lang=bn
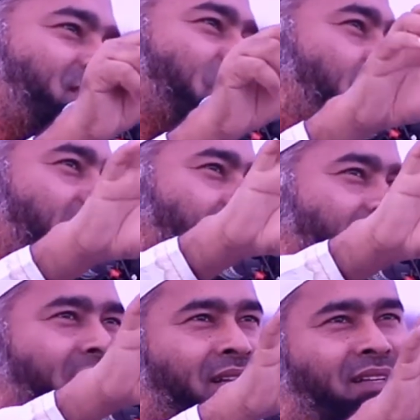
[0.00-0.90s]
তাহলে
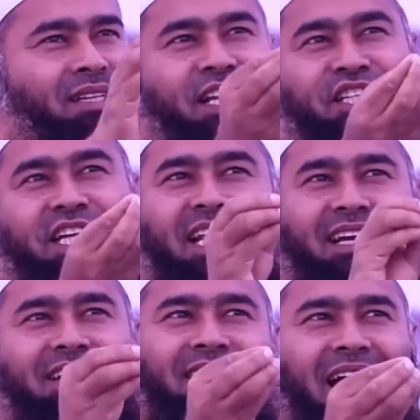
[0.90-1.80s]
যারা
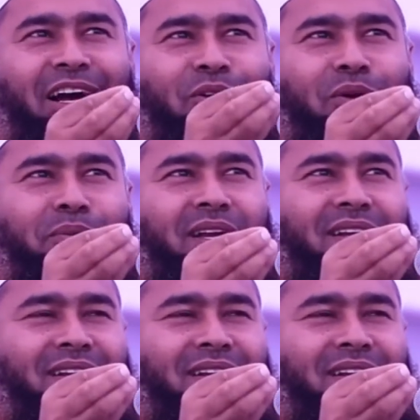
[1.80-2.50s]
শিরিক না করবে